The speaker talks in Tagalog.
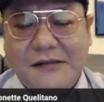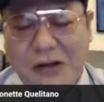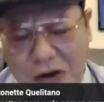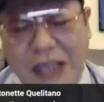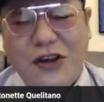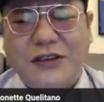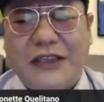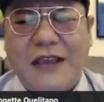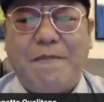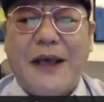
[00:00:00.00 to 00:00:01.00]
Okay yung
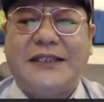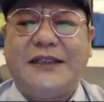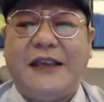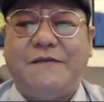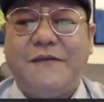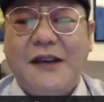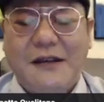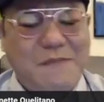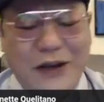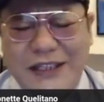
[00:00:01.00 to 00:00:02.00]
think positive,
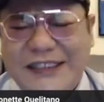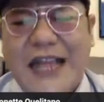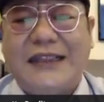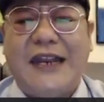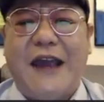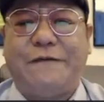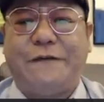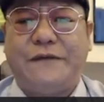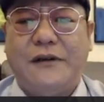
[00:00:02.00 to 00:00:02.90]
pero it's not enough.